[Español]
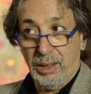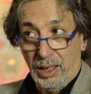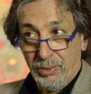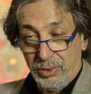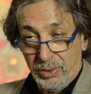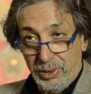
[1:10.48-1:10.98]

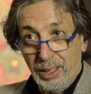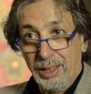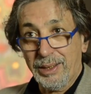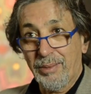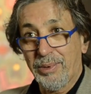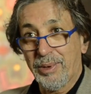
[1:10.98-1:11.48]

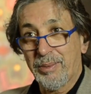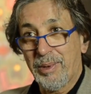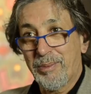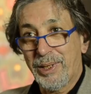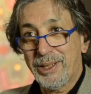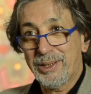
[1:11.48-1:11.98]
autodidacta, porque
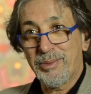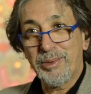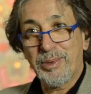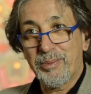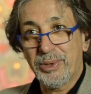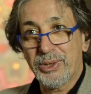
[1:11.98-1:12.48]
me parece muy
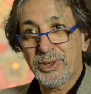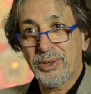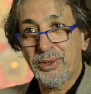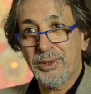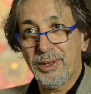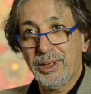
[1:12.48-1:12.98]

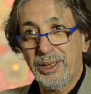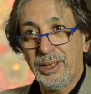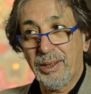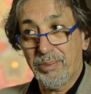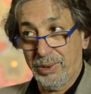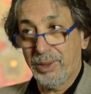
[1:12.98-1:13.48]
pomposo,
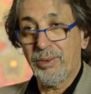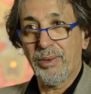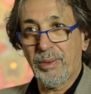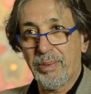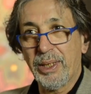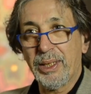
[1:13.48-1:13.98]
este, porque
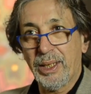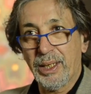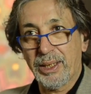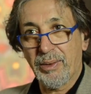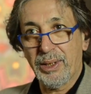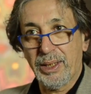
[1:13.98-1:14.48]
uno aprende a
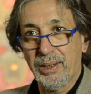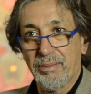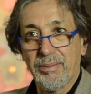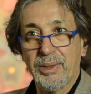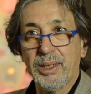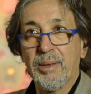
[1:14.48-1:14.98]
través
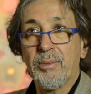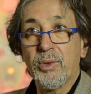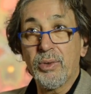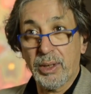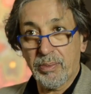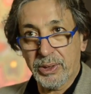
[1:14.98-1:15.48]
de,
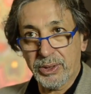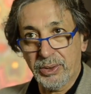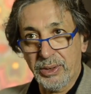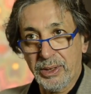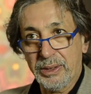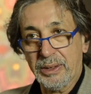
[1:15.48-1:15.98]
muchas
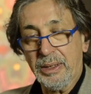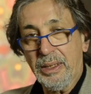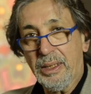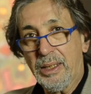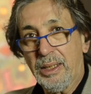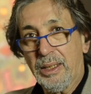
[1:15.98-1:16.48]
personas.
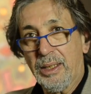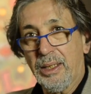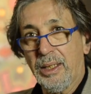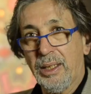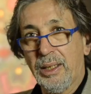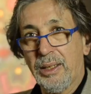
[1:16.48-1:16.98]

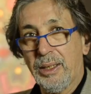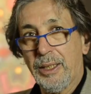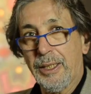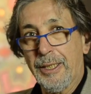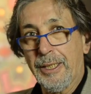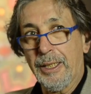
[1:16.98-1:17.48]

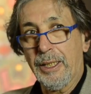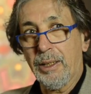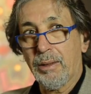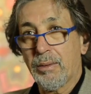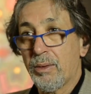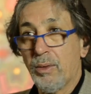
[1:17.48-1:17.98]

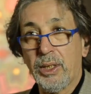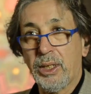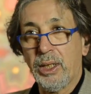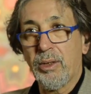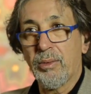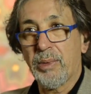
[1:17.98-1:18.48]
Este, no he
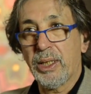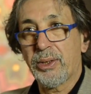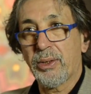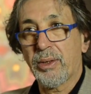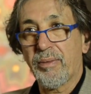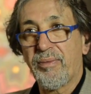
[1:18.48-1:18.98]
tenido un
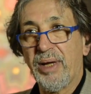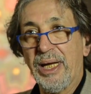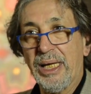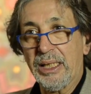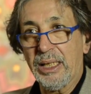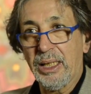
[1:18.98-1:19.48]
maestro
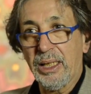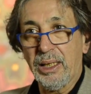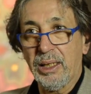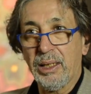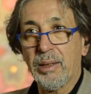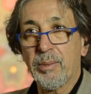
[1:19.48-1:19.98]

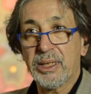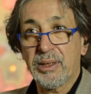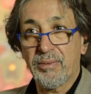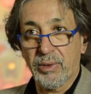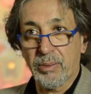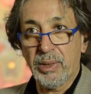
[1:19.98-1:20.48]
referente que me haya
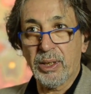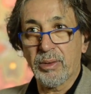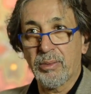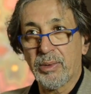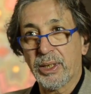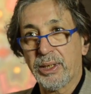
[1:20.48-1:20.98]
formado
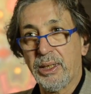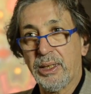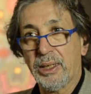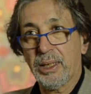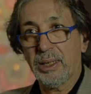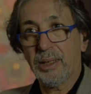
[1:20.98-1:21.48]
como artista.